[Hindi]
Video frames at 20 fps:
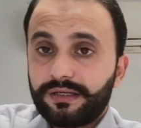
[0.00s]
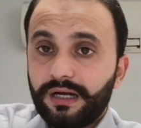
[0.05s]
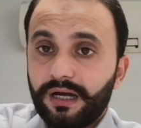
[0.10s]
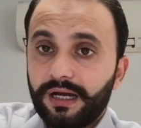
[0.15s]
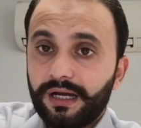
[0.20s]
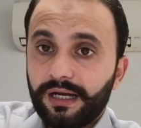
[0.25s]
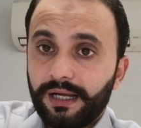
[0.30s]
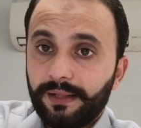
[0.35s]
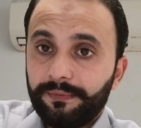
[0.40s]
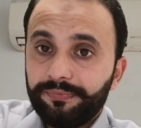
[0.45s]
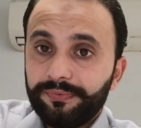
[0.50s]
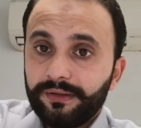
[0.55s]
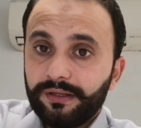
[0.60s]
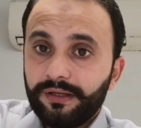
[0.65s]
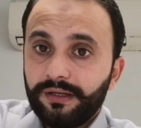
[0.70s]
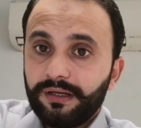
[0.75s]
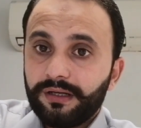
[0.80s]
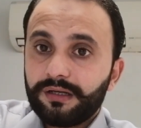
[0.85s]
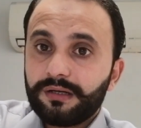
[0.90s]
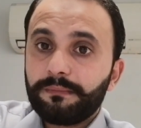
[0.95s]
क्या है
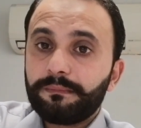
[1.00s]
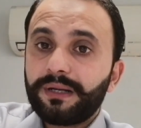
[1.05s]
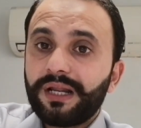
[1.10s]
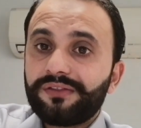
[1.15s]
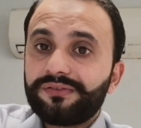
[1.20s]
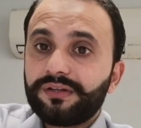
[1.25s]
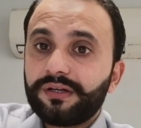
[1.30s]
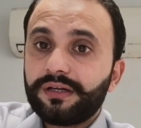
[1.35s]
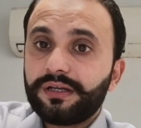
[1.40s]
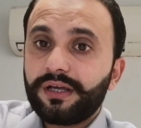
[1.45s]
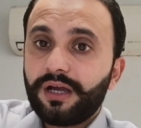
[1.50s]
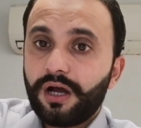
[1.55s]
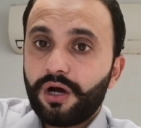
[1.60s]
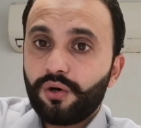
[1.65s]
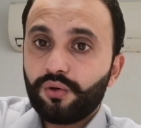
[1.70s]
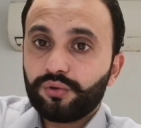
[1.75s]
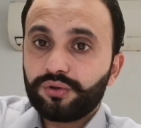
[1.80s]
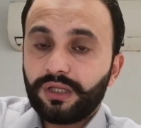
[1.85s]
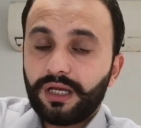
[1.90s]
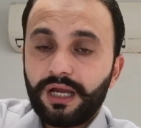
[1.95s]
कंप्रेसर क्या
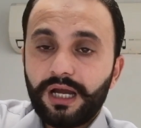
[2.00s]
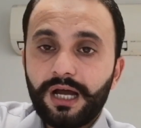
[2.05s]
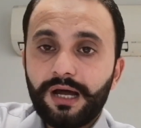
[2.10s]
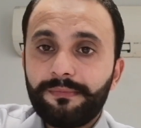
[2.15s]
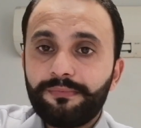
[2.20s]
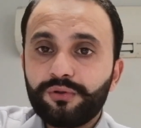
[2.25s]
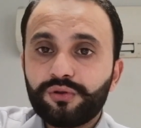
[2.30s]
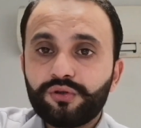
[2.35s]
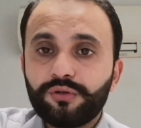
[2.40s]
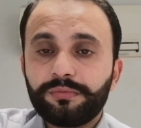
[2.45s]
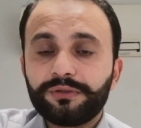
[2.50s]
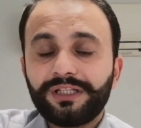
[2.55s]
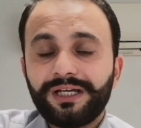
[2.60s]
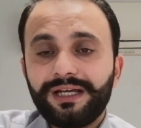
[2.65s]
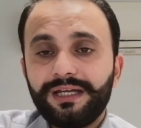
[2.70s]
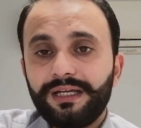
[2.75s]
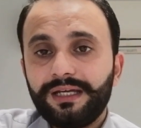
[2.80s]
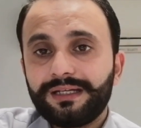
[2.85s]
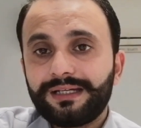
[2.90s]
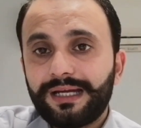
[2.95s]
होता है आप उसको
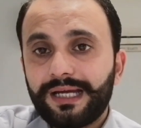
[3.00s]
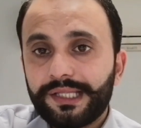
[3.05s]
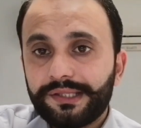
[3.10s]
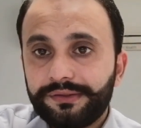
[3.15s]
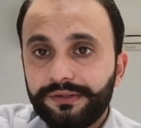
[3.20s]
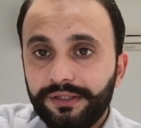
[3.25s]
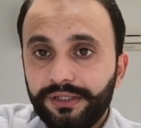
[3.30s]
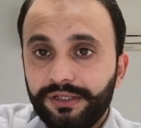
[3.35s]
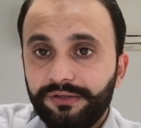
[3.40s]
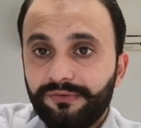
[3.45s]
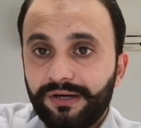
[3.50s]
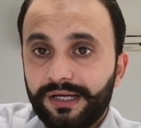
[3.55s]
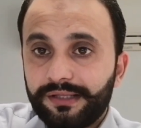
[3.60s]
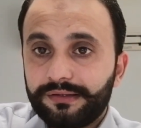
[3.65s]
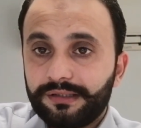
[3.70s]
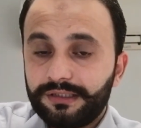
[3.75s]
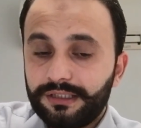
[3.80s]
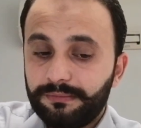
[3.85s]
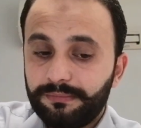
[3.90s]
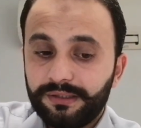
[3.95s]
बताएं एक ऐसी
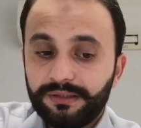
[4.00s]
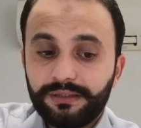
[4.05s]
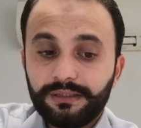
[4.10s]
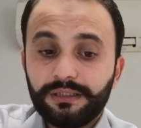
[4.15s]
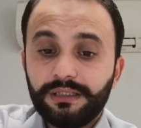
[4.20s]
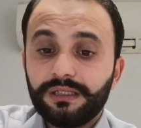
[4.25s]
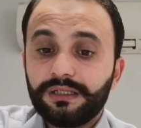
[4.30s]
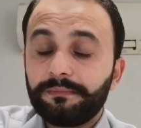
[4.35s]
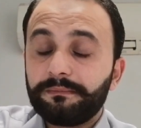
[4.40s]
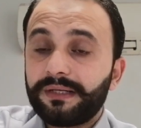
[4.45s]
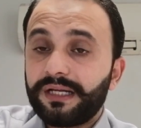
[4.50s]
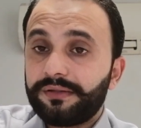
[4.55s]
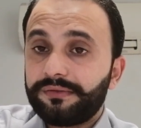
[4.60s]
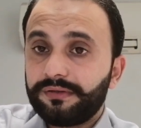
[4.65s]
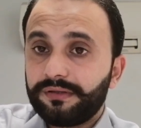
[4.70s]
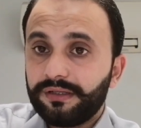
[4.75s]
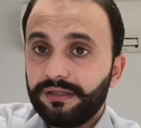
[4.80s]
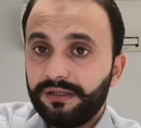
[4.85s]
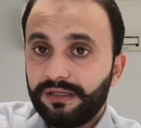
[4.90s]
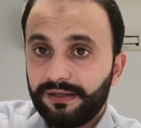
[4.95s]
डिवाइस है ये बेसिकली
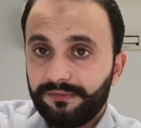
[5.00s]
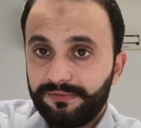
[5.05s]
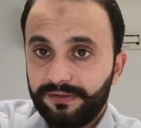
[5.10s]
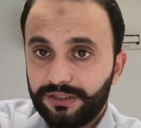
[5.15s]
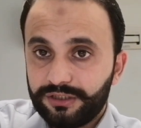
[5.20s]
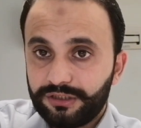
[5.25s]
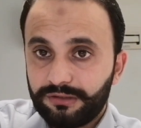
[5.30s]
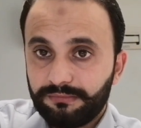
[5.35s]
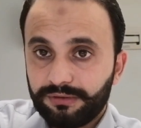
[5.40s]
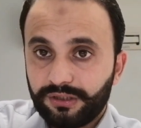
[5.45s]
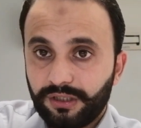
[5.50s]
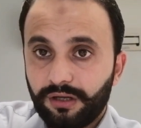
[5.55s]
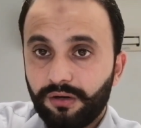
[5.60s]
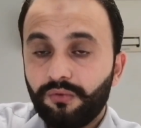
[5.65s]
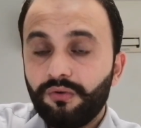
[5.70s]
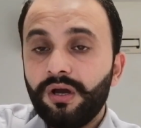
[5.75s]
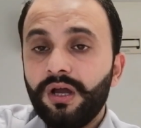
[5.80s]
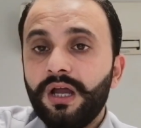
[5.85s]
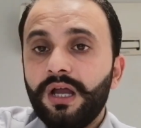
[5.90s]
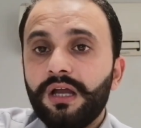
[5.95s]
कंप्रेसर की डेफिनेशन बता
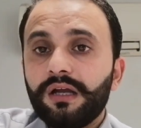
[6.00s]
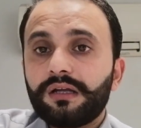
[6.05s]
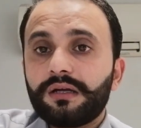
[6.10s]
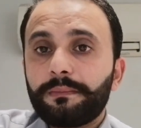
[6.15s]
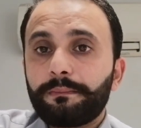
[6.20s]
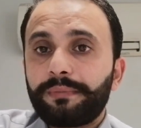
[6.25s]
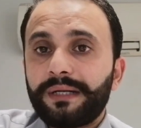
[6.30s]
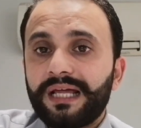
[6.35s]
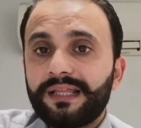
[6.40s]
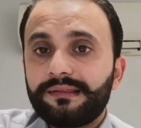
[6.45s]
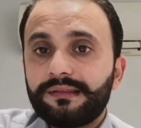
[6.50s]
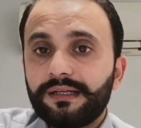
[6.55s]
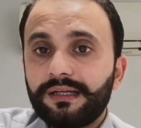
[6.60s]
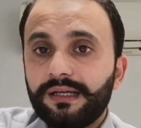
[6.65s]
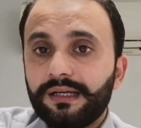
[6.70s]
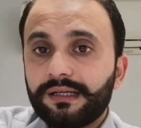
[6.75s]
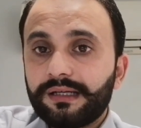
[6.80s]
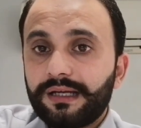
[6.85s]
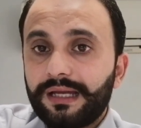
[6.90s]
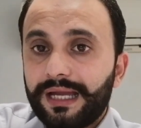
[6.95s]
रहा हूँ कंप्रेसर
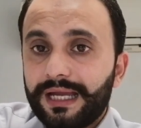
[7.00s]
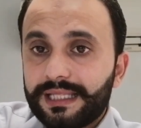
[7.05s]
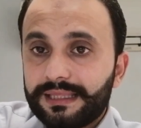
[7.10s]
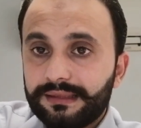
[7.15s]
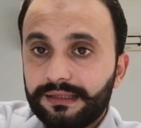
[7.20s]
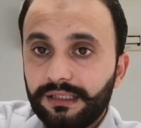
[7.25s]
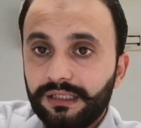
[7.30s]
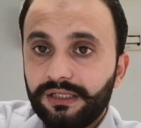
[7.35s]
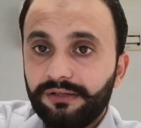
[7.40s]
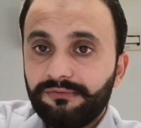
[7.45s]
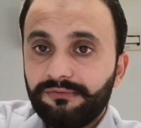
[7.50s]
एक ऐसी